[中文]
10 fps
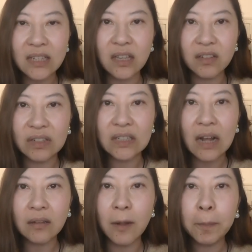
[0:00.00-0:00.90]
写的文
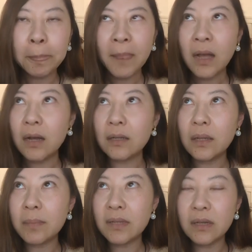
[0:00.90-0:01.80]
章的，呃，
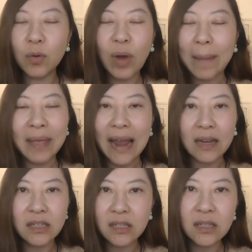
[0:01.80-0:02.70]
那么一个我还没来
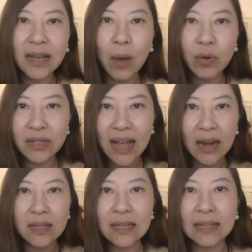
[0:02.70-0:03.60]
得及细看，我只
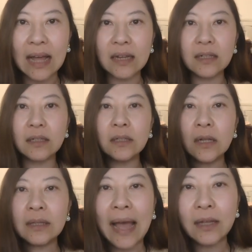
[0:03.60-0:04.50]
看了一下他那个
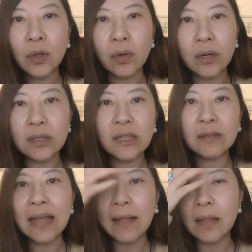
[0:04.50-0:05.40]
title 和
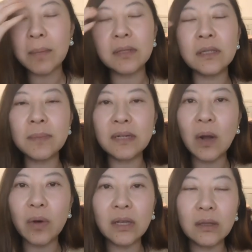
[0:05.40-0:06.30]
清单。那么基本
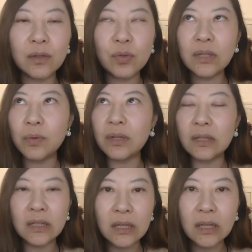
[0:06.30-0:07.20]
上我可以得出结论呢：
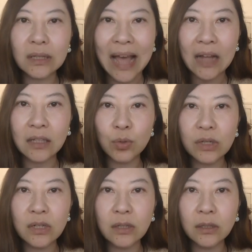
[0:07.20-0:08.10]
第一呢，他的确
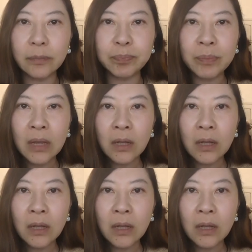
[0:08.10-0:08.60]
是一个很